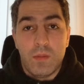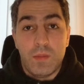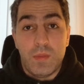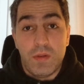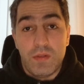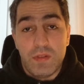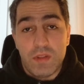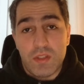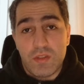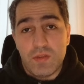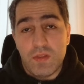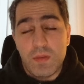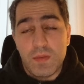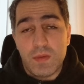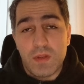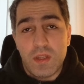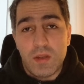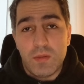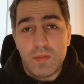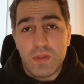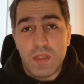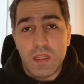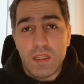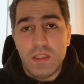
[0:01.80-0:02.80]
Привет, с вами
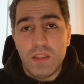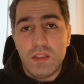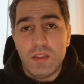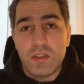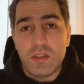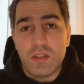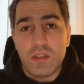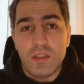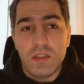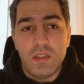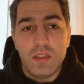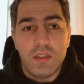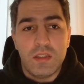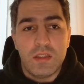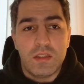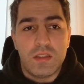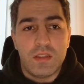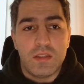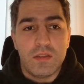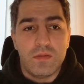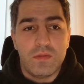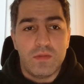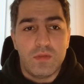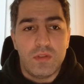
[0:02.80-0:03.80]
Криптонист, и
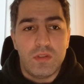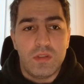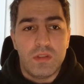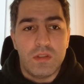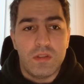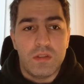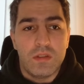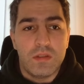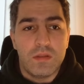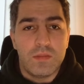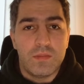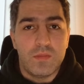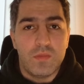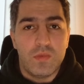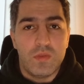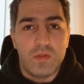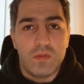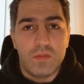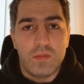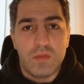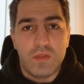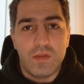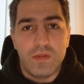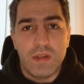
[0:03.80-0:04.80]
сегодня
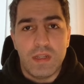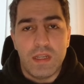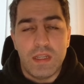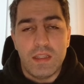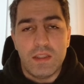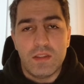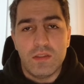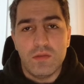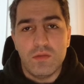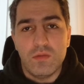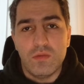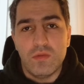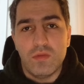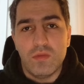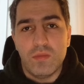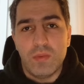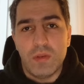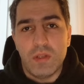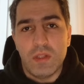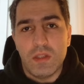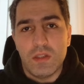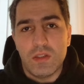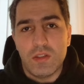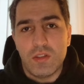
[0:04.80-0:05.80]
будем говорить о
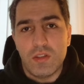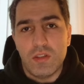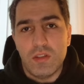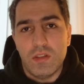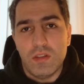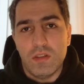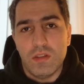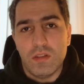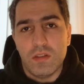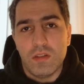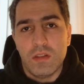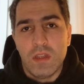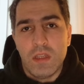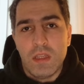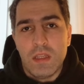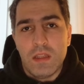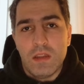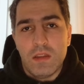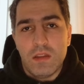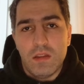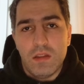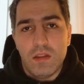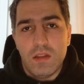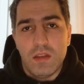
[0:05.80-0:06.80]
приложениях
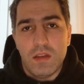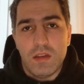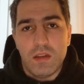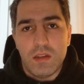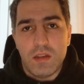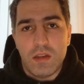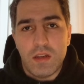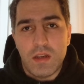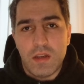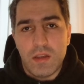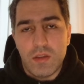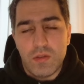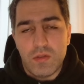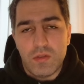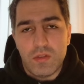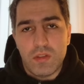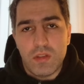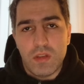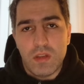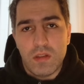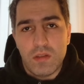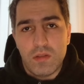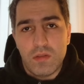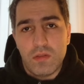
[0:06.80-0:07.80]
для iOS
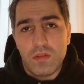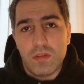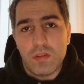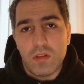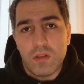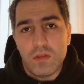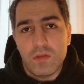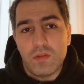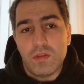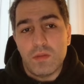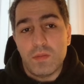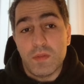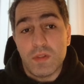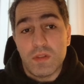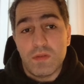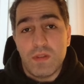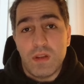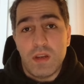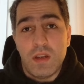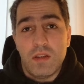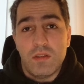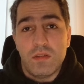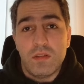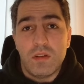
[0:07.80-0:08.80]
и Android, которые
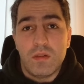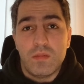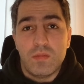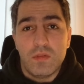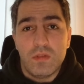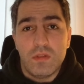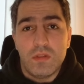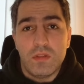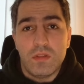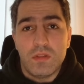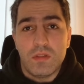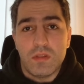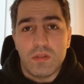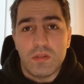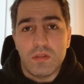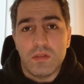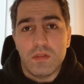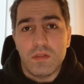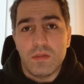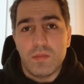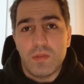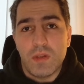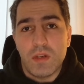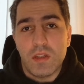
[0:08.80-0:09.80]
позволяют работать с
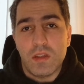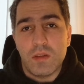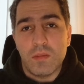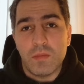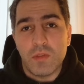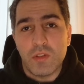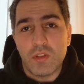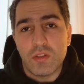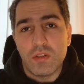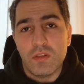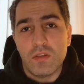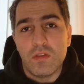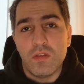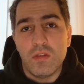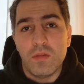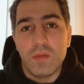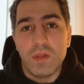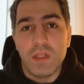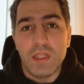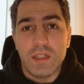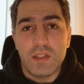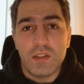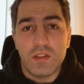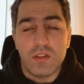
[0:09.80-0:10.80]
э, аппаратным кошельком
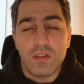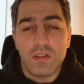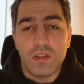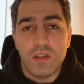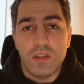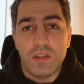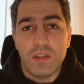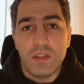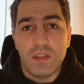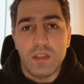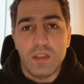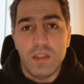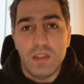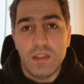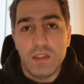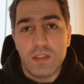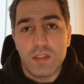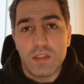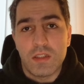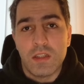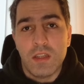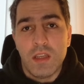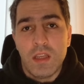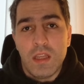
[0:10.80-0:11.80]
Ledger Nano
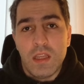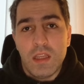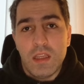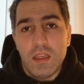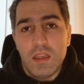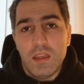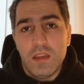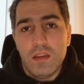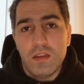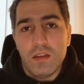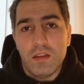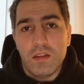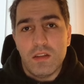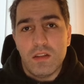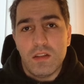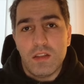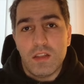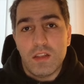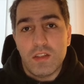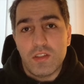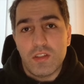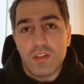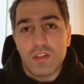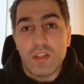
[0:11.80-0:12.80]
X и э,
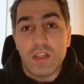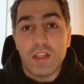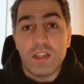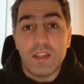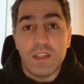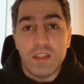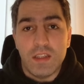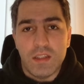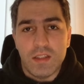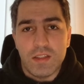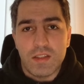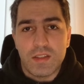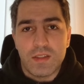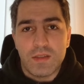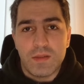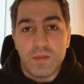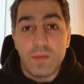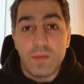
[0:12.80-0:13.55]
Ledger Nano S.